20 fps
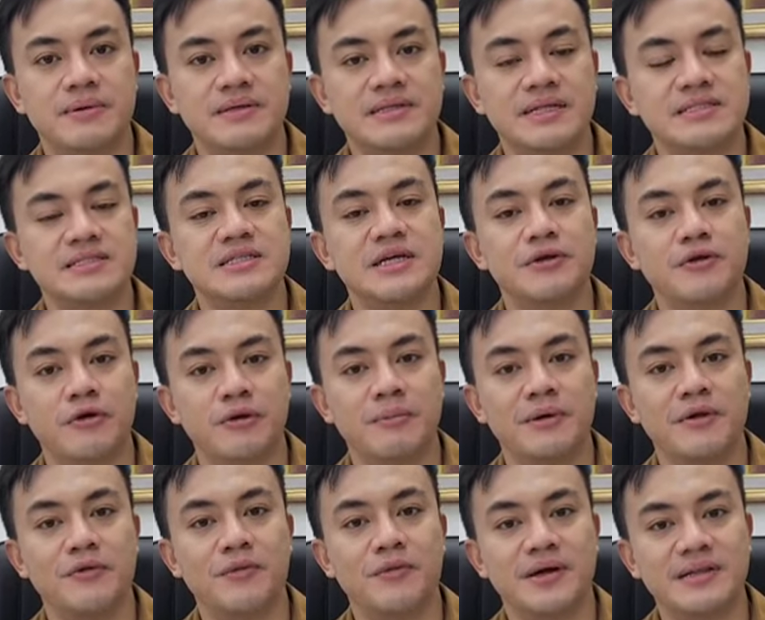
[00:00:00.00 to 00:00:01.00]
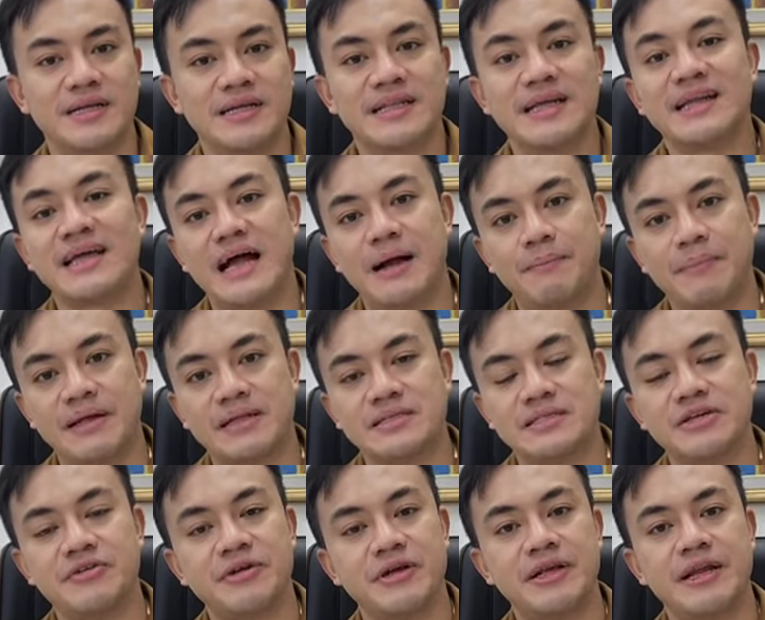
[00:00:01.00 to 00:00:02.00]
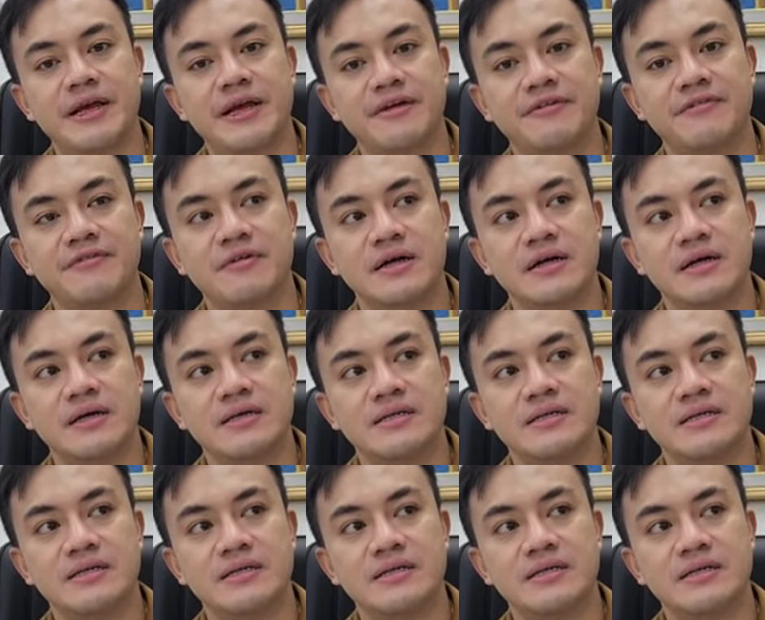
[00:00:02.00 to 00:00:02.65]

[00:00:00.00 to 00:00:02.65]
but that's the normal one. It happens in real life.